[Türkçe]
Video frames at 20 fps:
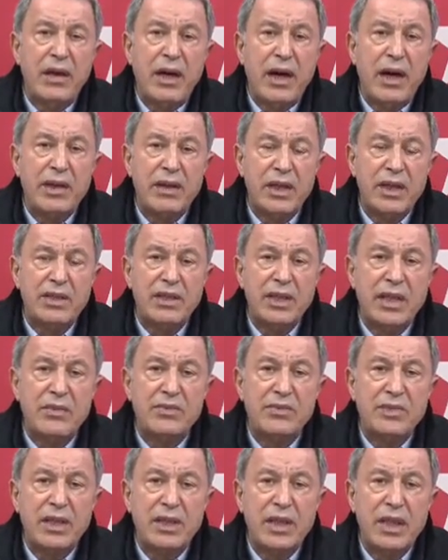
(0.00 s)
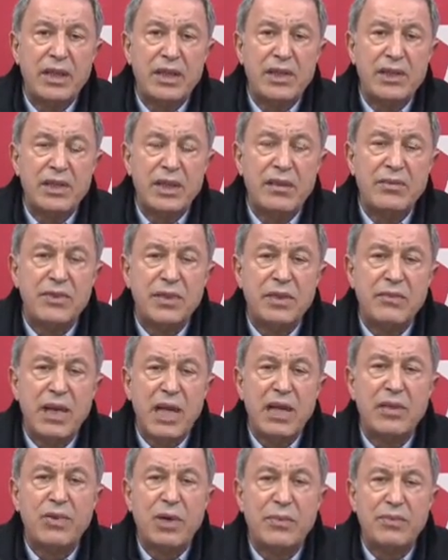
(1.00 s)
araç, elimizdeki araçlar bizim
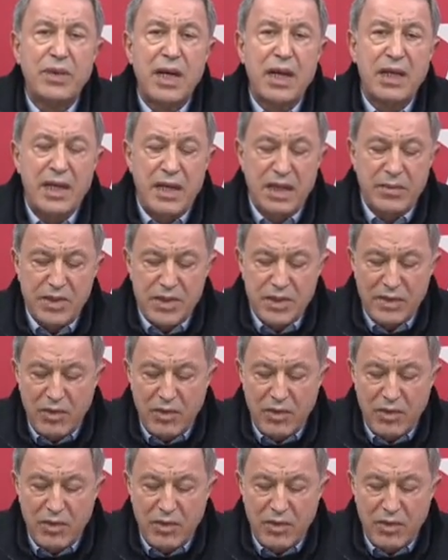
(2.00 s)
helikopterlerimiz.